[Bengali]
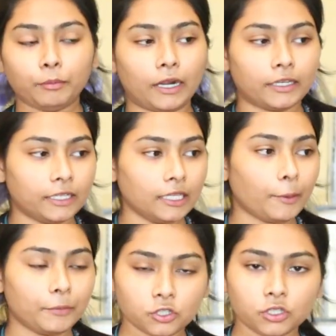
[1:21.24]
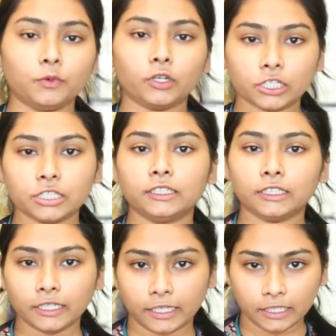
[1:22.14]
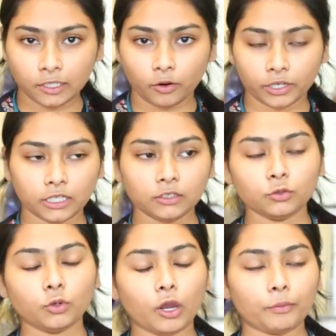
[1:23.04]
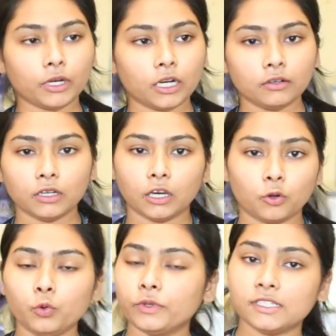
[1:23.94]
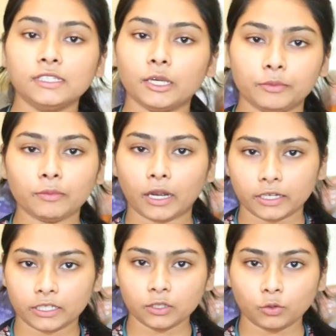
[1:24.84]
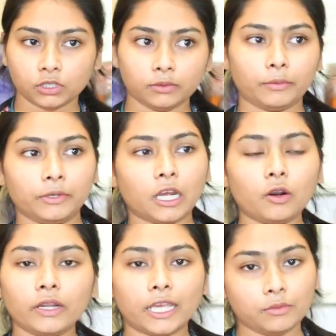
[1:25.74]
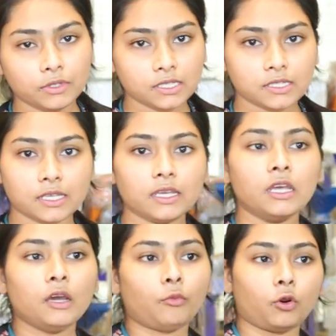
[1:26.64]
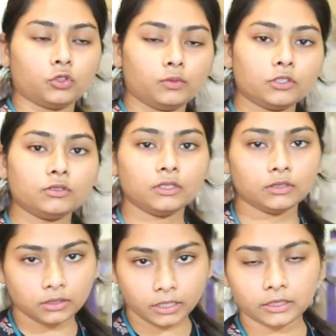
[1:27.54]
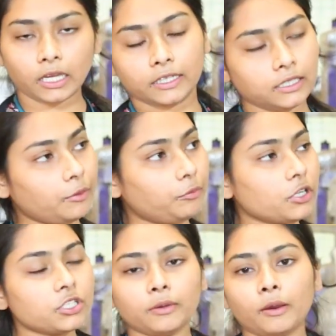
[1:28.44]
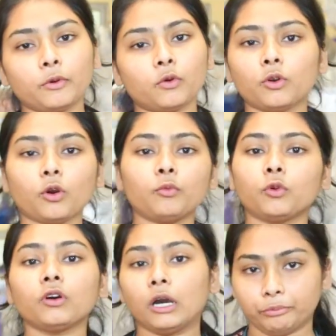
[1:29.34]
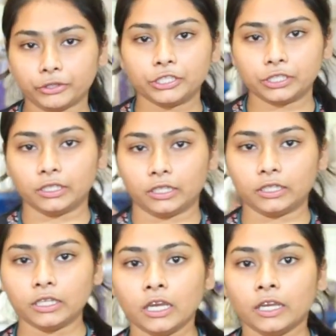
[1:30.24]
মার্কেটিং আপনি যদি প্রোডাকশানটা রেডি করেন তো আপনার খুব ইজিলি আপনি মার্কেটিং করতে পারবেন কারণ এই বিজনেসে বর্তমানে দাঁড়িয়ে আপনার সেভাবে কোনো রকম কোনো কম্পিটিশান নেই